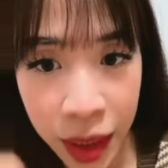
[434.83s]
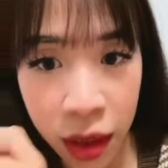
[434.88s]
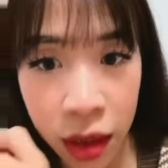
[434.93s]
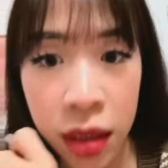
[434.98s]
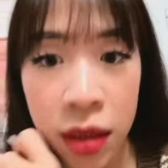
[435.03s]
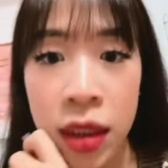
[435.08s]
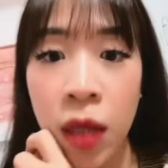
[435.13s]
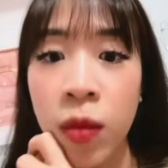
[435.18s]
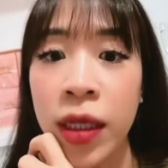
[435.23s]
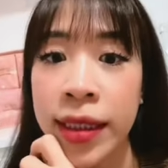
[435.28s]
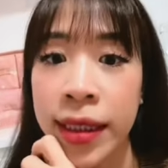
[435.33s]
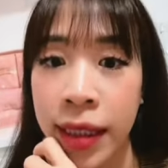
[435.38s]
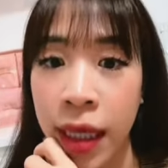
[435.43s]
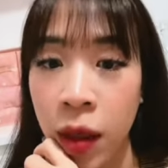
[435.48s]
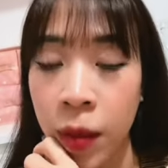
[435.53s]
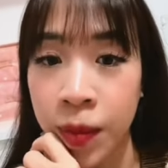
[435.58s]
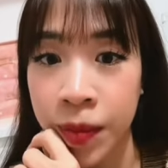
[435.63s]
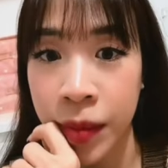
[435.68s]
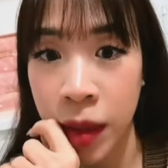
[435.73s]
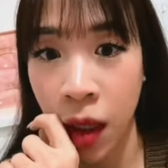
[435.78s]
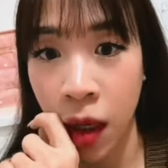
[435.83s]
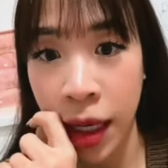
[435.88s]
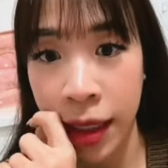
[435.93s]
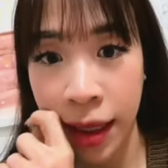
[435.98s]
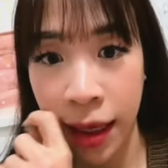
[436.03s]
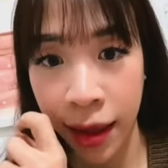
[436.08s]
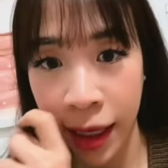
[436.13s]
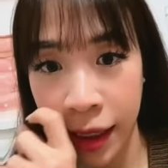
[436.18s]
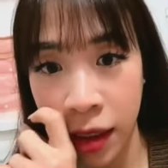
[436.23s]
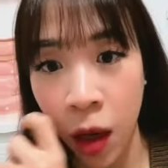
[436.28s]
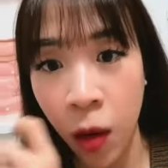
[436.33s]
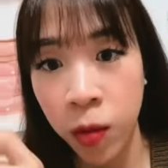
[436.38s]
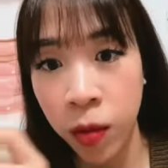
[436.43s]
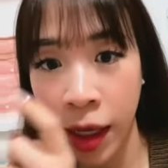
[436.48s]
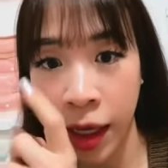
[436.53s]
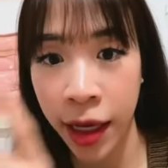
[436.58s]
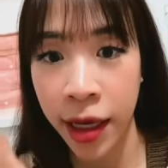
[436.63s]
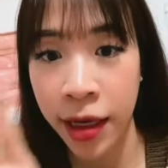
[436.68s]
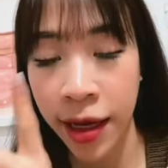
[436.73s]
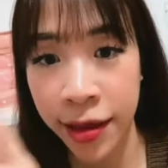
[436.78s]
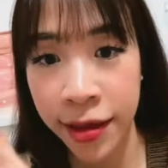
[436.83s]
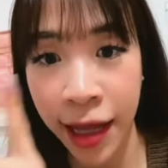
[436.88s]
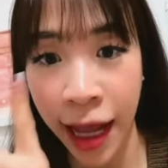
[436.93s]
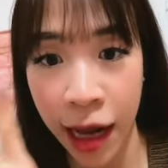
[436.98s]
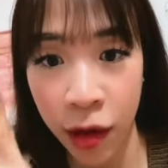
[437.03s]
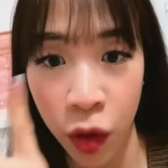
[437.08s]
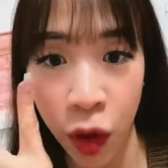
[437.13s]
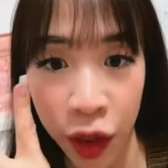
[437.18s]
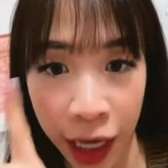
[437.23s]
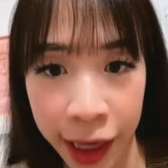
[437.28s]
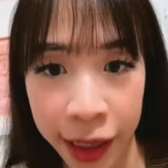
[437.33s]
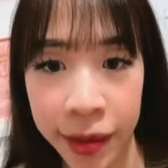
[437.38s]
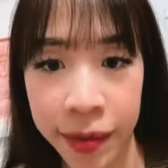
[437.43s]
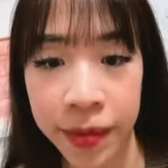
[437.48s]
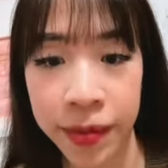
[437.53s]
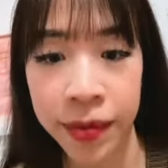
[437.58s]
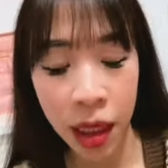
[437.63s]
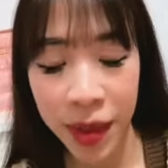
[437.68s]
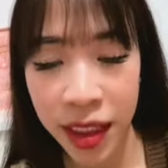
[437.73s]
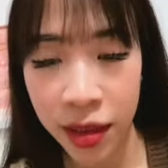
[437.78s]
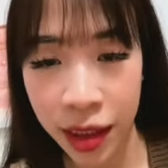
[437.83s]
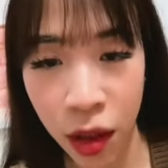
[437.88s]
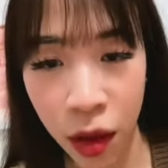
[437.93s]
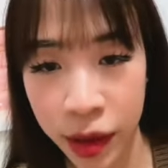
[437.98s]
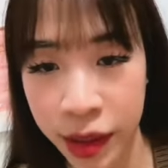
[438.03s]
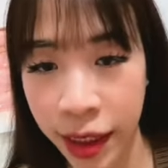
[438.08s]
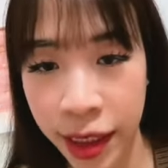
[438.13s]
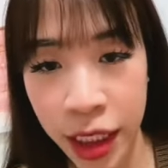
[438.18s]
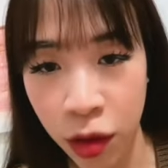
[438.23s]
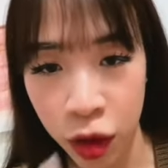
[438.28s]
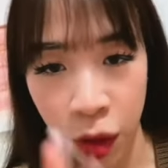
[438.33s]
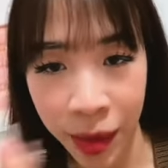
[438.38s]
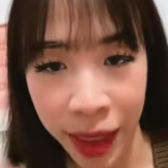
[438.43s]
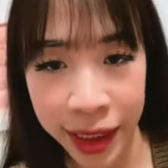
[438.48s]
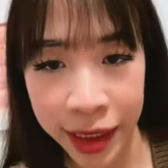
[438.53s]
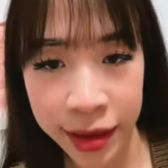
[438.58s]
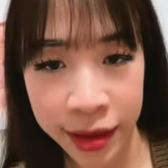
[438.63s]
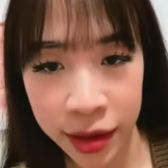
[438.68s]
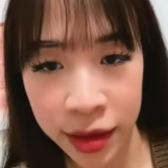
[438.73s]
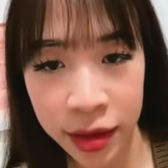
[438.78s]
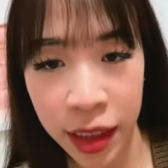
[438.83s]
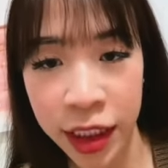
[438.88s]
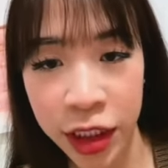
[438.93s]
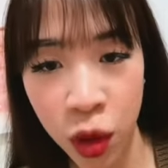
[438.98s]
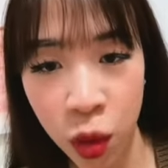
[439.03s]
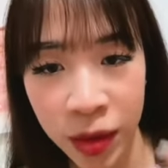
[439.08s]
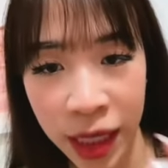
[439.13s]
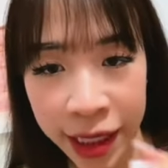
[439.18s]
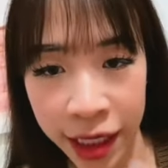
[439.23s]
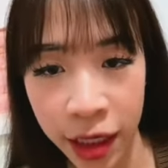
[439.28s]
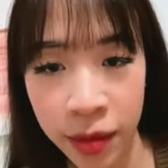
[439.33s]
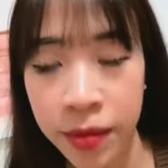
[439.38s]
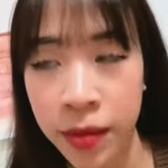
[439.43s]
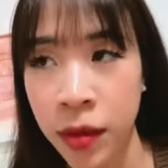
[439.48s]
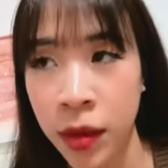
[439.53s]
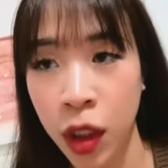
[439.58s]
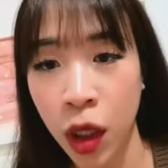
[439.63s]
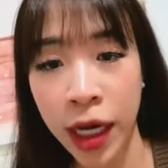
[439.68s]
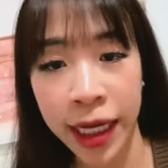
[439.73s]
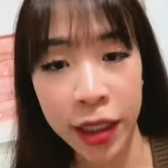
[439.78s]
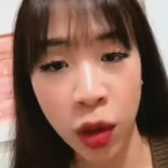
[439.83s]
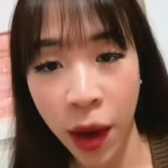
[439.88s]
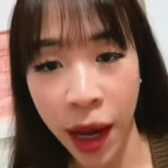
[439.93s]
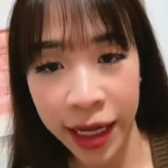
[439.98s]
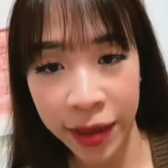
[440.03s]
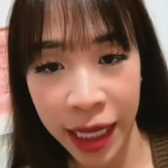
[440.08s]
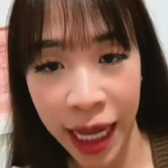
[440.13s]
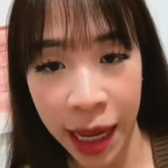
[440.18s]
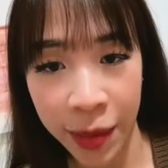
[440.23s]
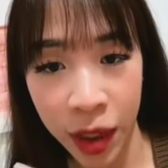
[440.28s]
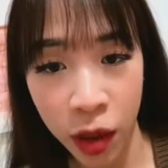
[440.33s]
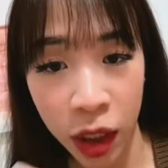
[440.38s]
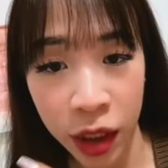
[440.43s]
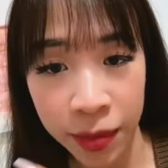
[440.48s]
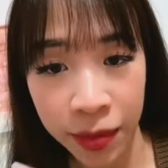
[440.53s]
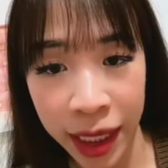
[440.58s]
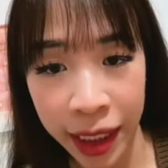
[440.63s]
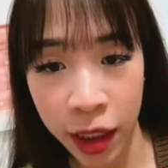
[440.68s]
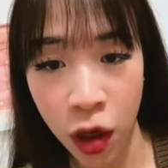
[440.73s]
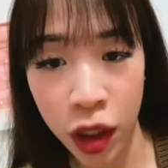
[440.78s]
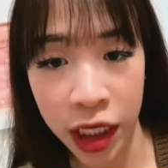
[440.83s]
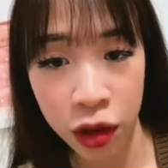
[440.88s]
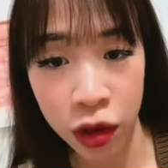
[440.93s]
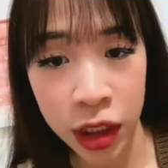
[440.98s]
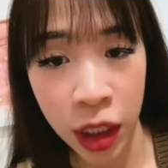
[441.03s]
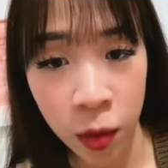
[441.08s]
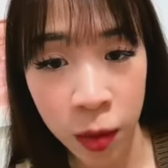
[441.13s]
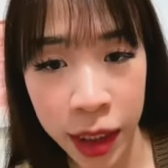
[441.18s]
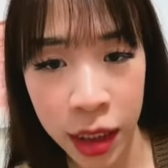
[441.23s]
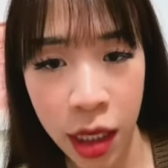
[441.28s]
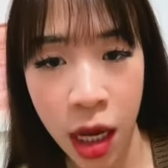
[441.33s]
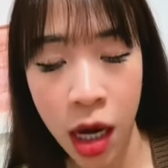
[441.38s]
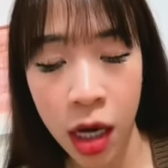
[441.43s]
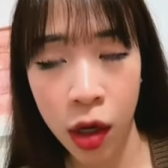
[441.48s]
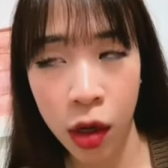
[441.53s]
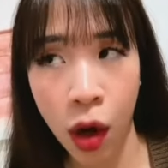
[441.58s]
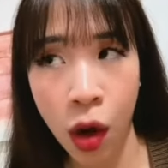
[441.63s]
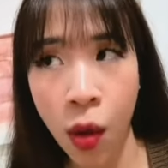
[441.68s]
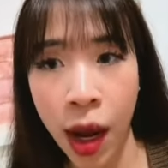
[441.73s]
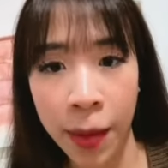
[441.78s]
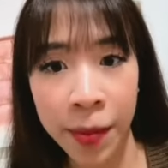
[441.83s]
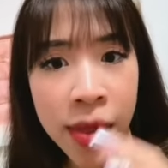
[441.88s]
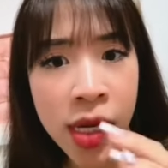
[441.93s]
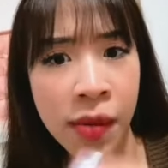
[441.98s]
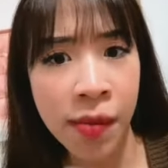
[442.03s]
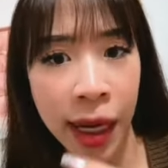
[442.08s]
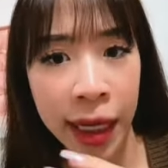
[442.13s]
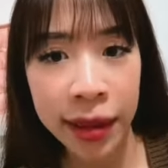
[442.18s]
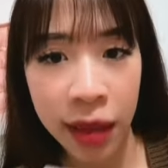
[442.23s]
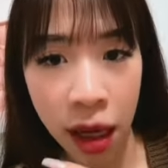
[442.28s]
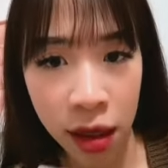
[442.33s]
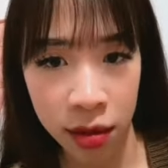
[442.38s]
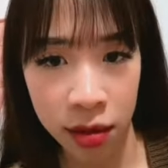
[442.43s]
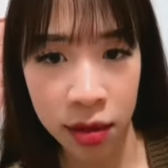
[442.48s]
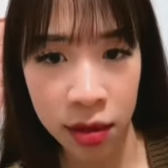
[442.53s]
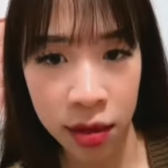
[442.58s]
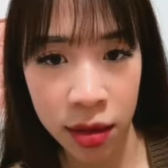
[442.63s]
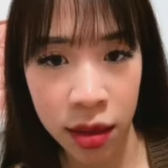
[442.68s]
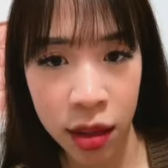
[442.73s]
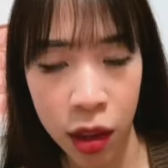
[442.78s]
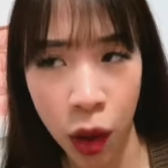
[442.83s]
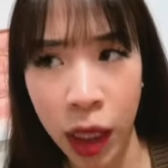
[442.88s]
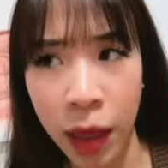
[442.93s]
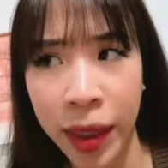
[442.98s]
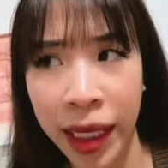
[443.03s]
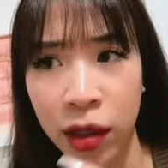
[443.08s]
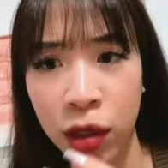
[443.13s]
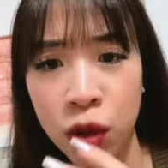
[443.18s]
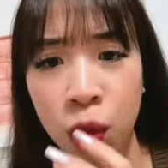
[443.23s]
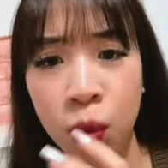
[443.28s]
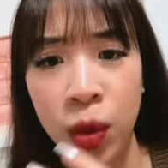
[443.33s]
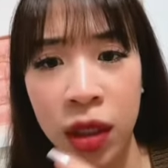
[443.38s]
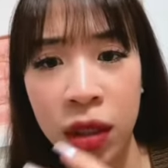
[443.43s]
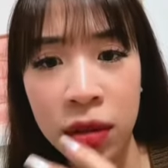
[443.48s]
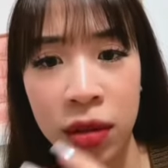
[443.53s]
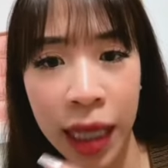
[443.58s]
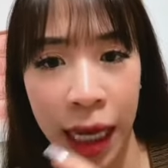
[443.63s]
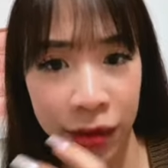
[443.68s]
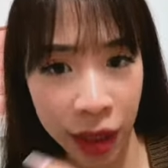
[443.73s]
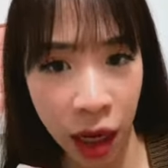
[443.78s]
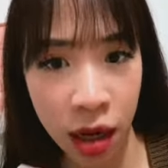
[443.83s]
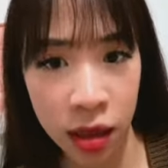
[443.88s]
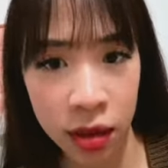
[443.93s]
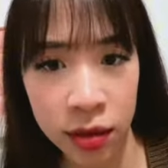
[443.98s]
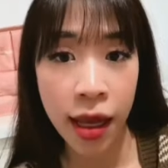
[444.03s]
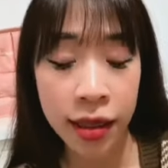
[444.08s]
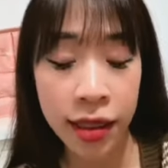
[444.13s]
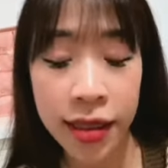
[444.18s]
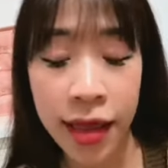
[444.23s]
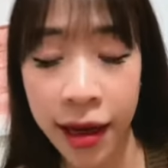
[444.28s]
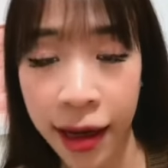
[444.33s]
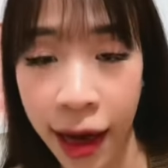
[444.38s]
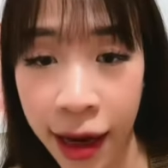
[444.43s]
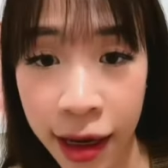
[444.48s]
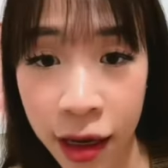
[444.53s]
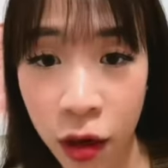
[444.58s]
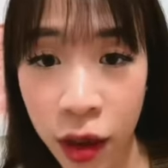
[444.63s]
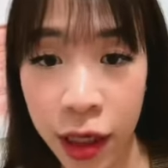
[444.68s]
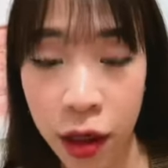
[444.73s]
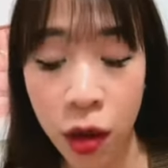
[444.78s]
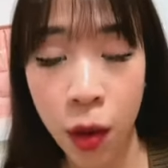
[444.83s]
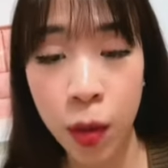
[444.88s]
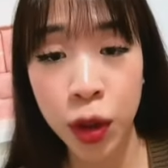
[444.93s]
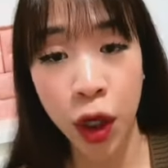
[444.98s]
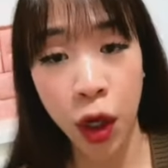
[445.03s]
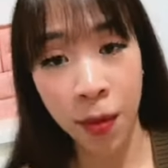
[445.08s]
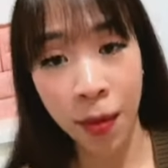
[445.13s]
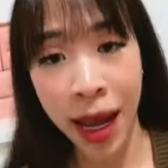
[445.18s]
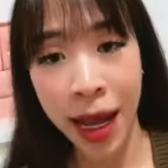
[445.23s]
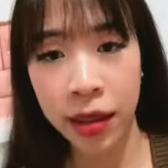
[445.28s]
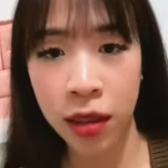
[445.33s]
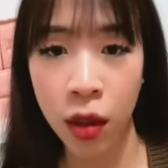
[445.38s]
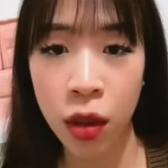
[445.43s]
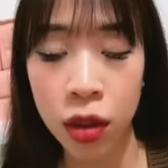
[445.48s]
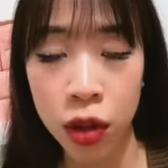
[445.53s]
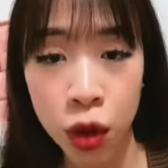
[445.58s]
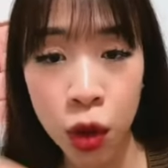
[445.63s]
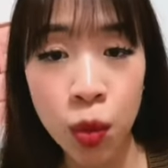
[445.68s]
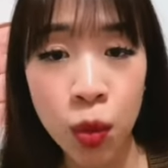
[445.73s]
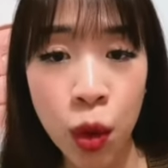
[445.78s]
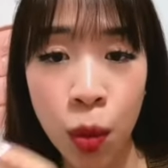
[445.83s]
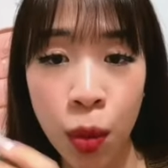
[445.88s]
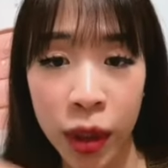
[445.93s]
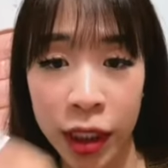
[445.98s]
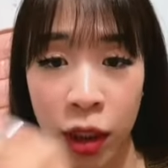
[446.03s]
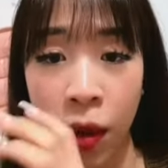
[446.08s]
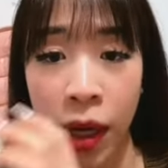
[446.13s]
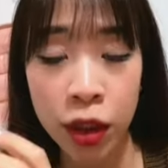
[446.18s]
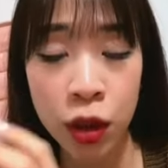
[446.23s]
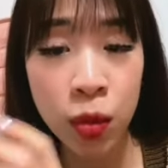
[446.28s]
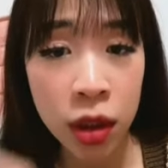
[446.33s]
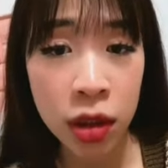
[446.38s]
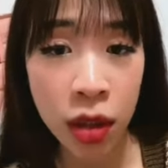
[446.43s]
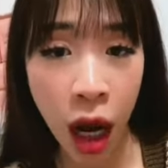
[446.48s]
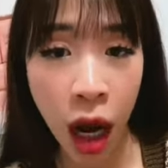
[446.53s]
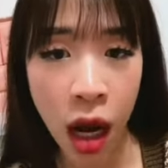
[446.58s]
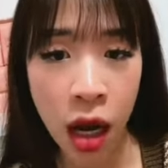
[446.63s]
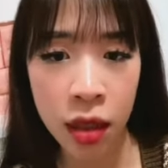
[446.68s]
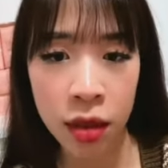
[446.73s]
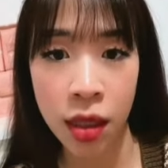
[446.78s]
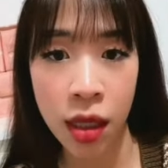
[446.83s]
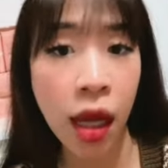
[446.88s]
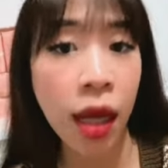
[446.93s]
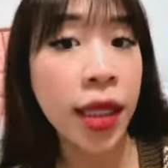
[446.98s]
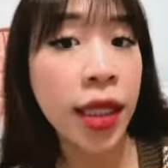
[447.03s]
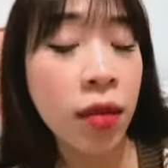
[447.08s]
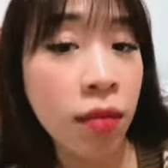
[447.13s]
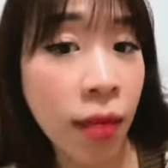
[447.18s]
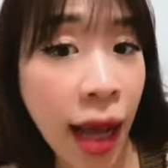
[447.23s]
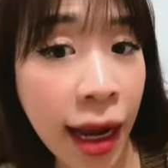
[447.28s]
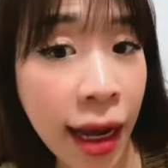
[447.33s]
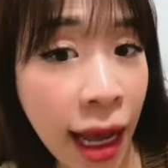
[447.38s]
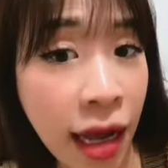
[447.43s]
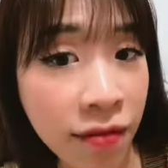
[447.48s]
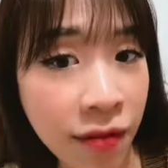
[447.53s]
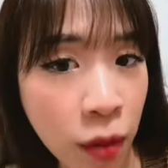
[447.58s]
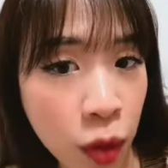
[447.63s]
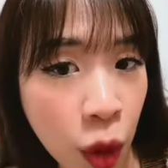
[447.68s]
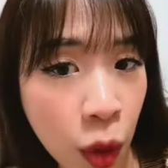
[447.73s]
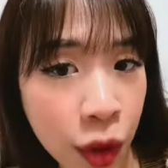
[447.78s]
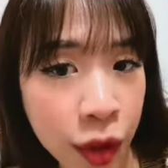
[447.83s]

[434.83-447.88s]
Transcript: tin sốc là gì không đó là thằng này không hề đến nhà của con này bây giờ tao nói dễ hiểu cho mày hình dung ra nhé đó là cái tòa nhà mà mà cái con này nó sống ấy nó có khoảng mười mấy tầng nó là một cái chung cư cao tầng thì đại khái là con này nó có một nhóm bạn nó ở chung cùng một cái tòa chung cư đó nhưng mà khác phòng thôi